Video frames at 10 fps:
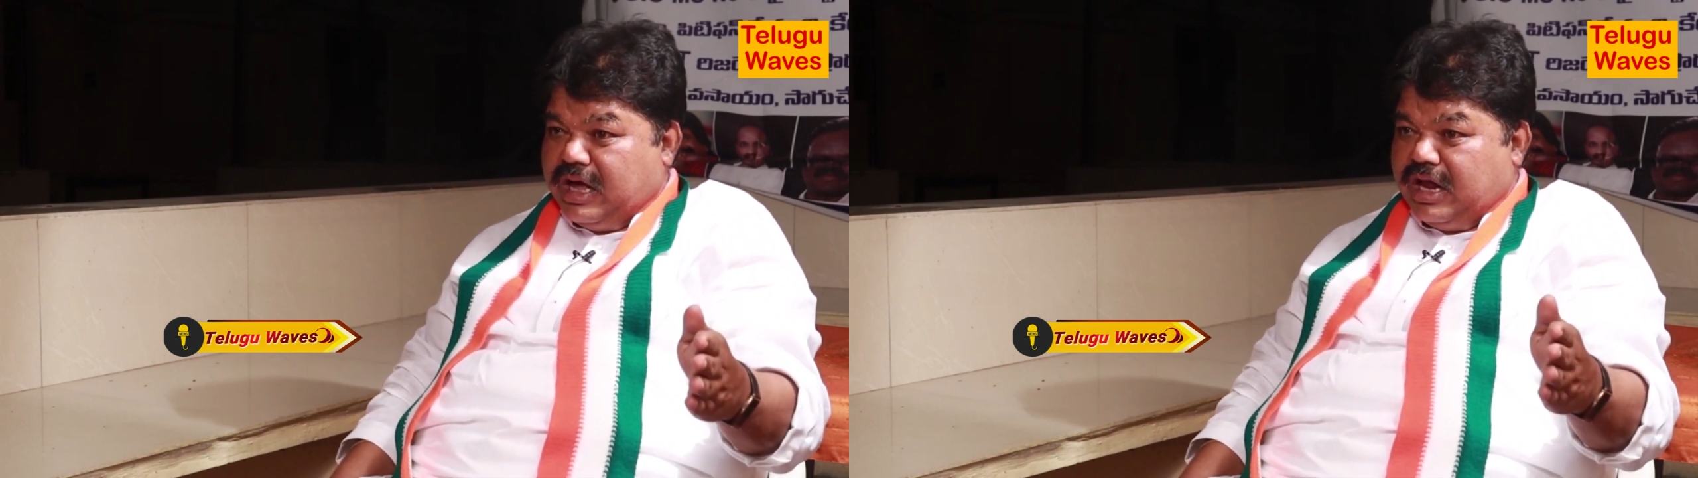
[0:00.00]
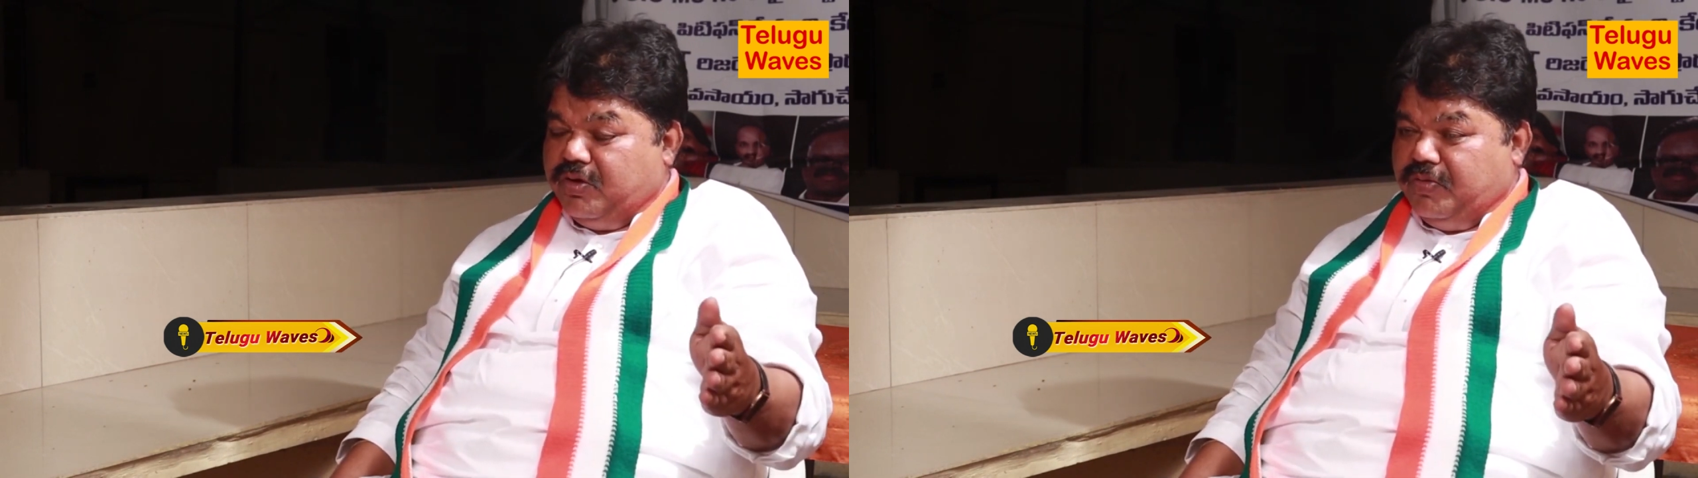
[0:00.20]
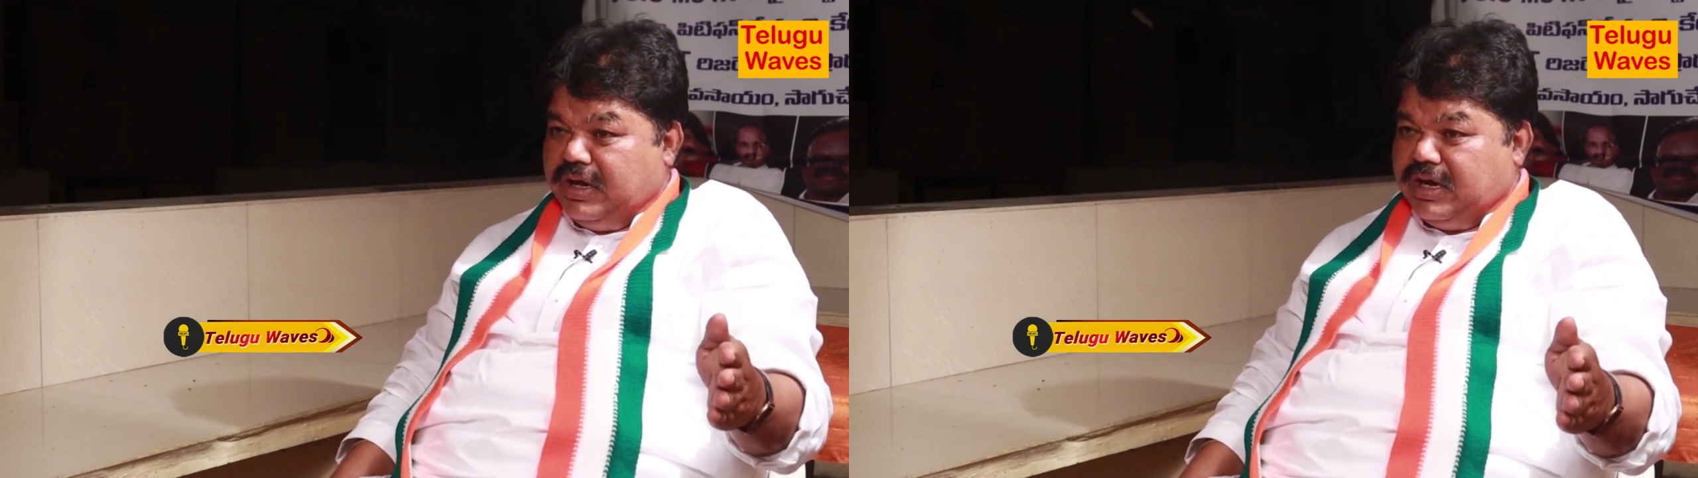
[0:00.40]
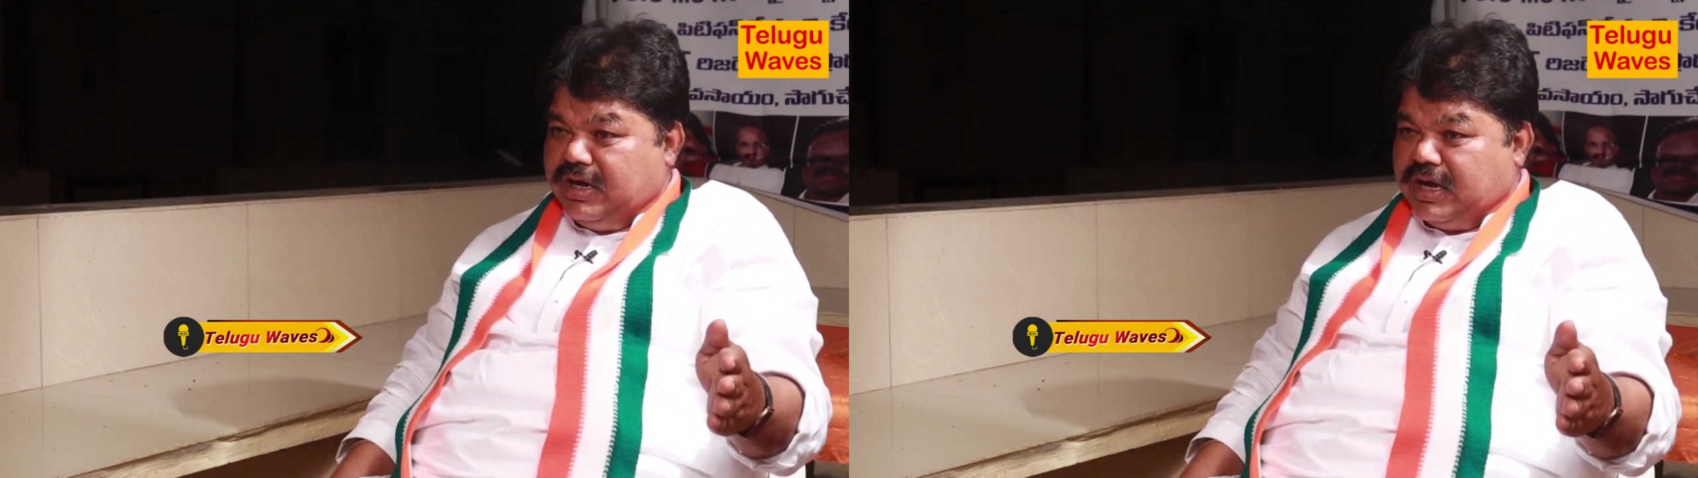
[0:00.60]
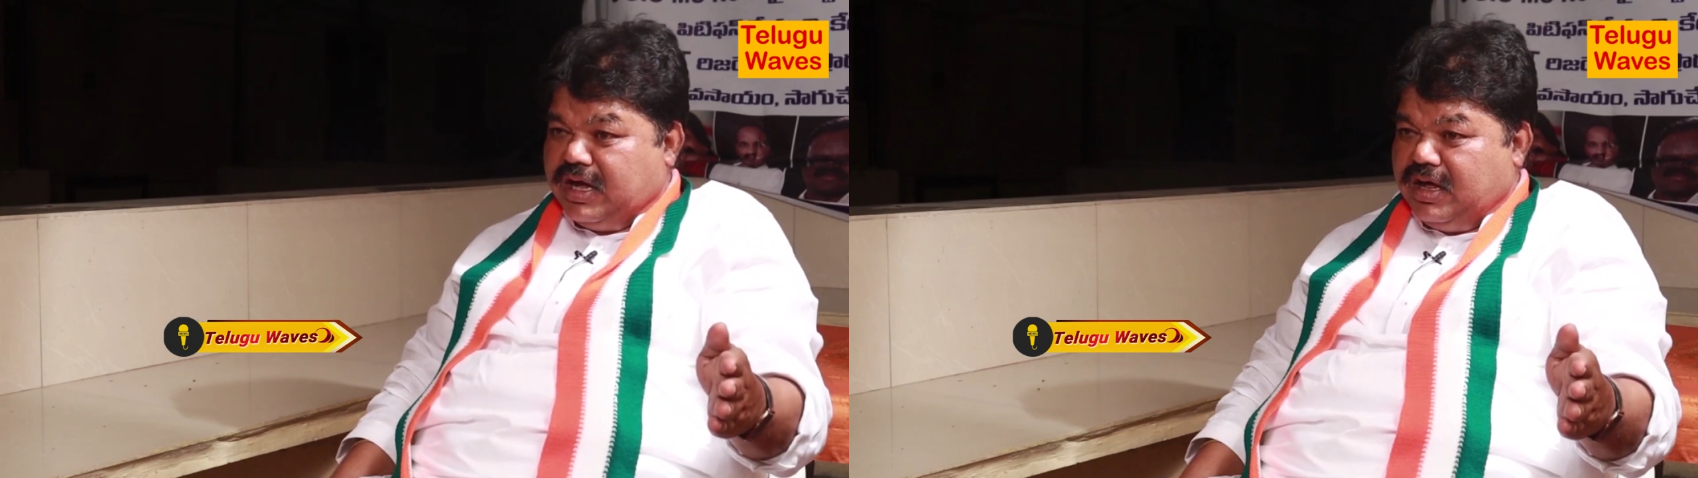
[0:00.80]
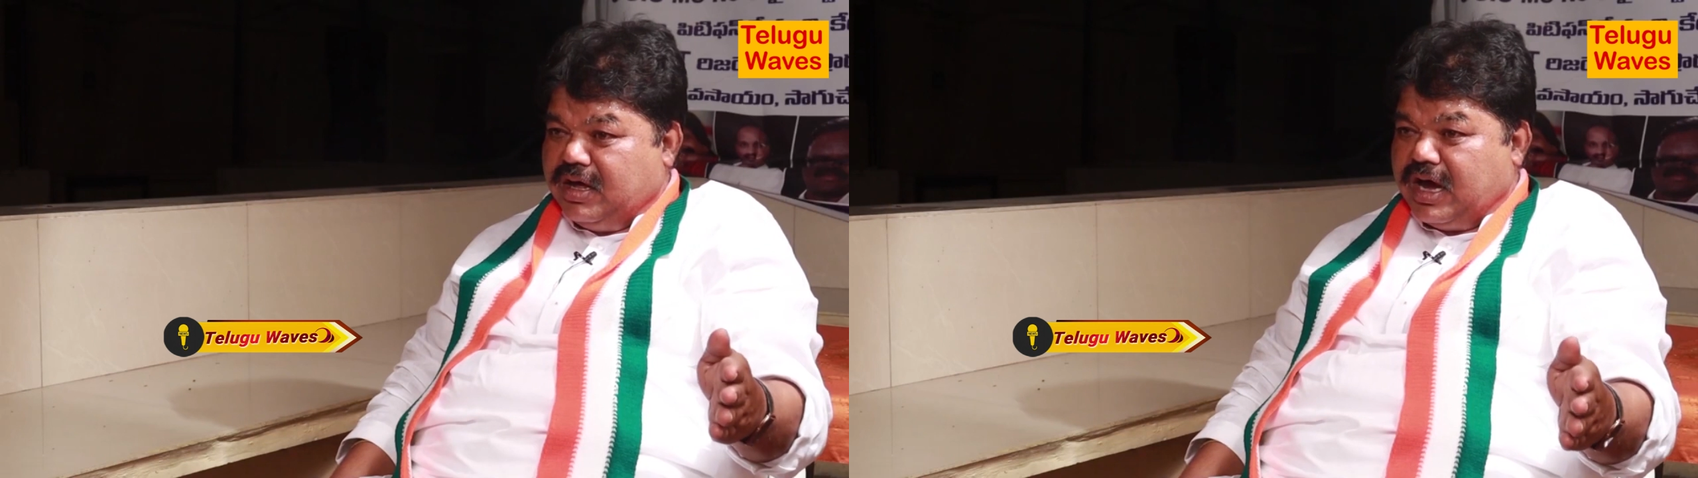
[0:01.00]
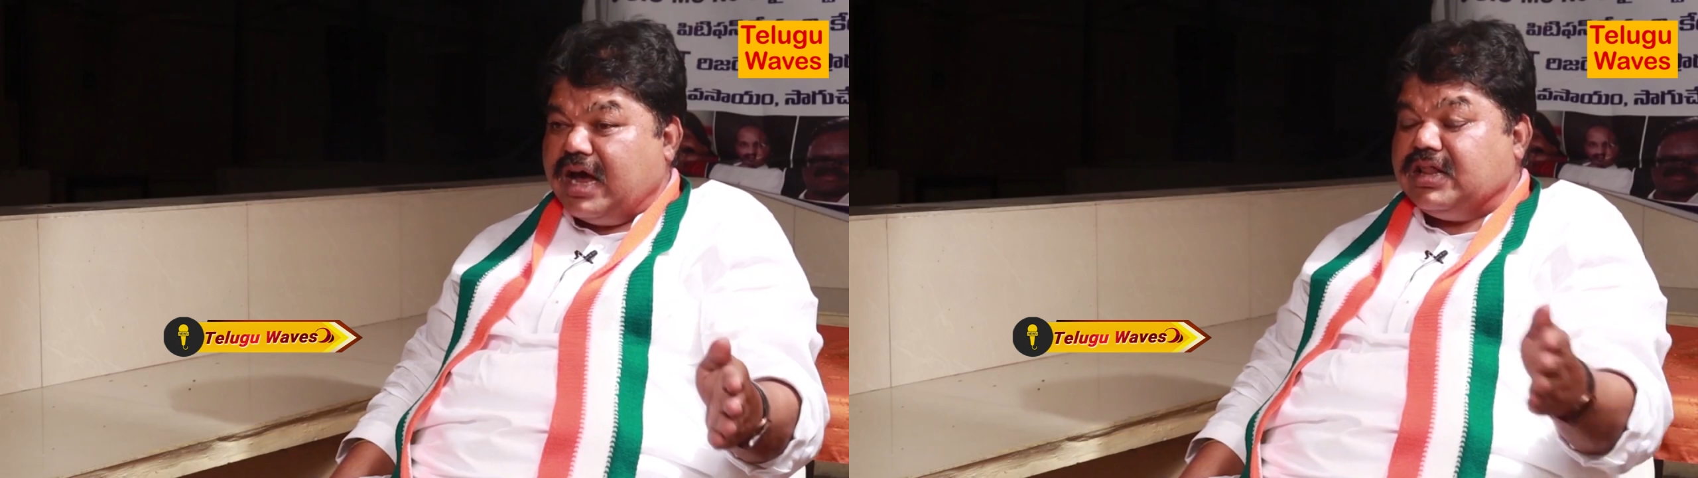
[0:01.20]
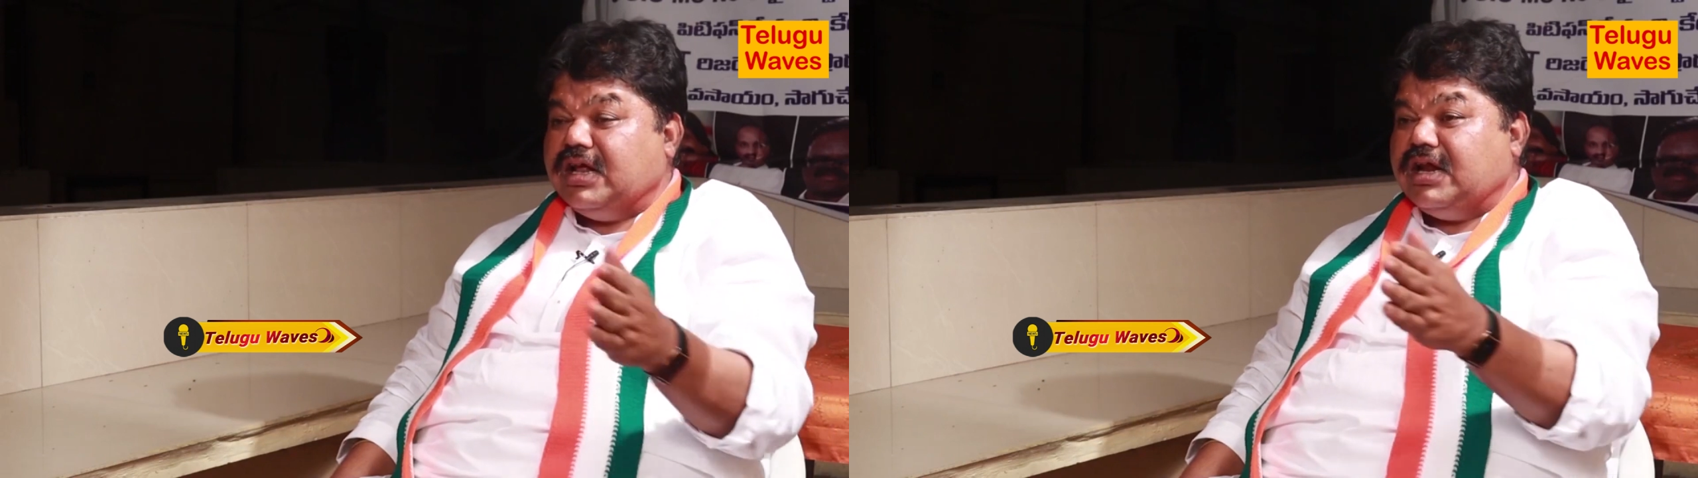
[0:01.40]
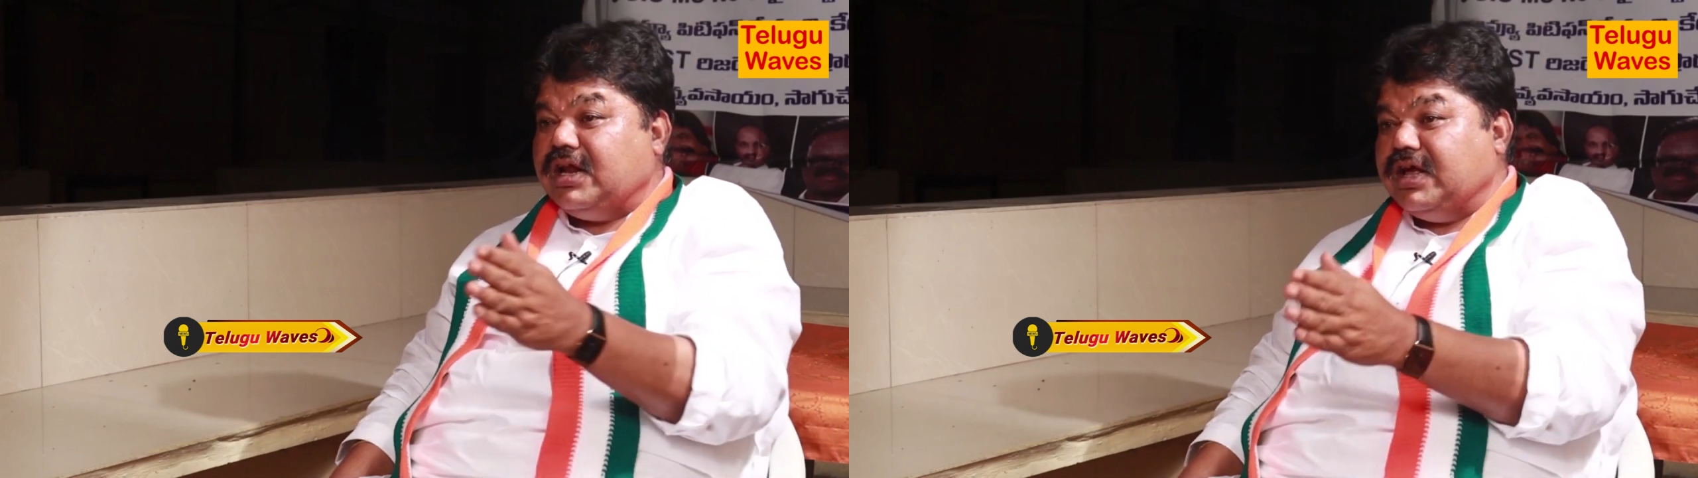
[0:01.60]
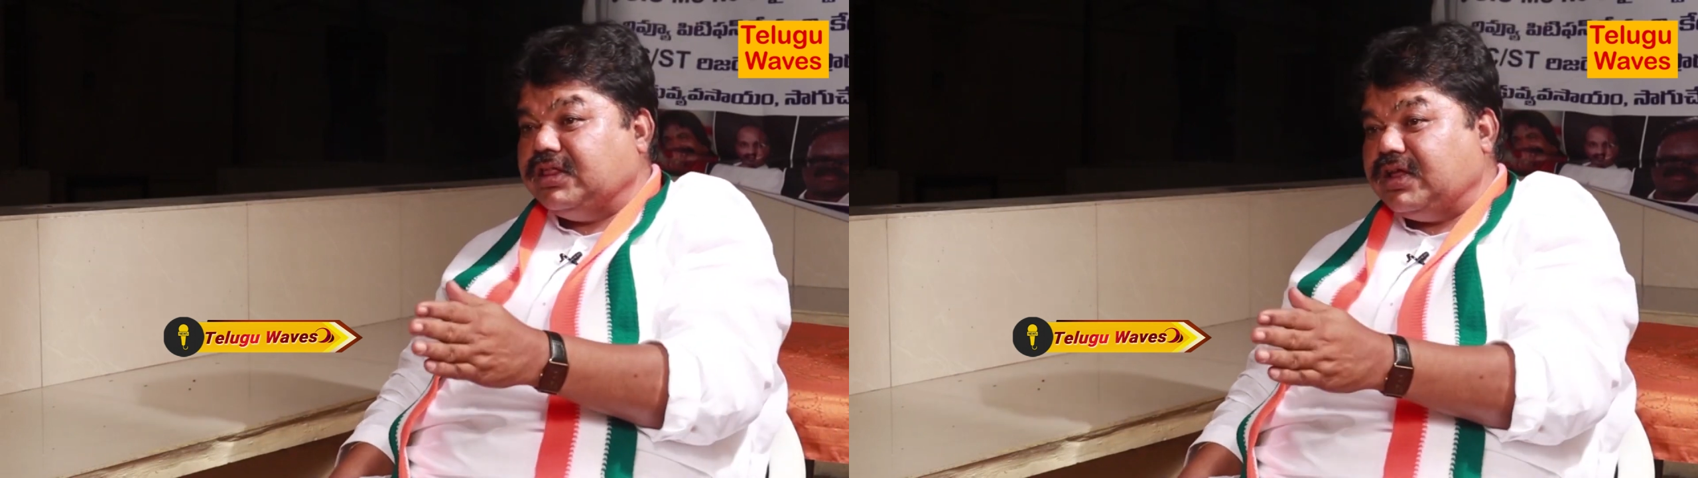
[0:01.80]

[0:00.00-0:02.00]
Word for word: నాలుగు వేలల్లో ఆరు నెలల్లో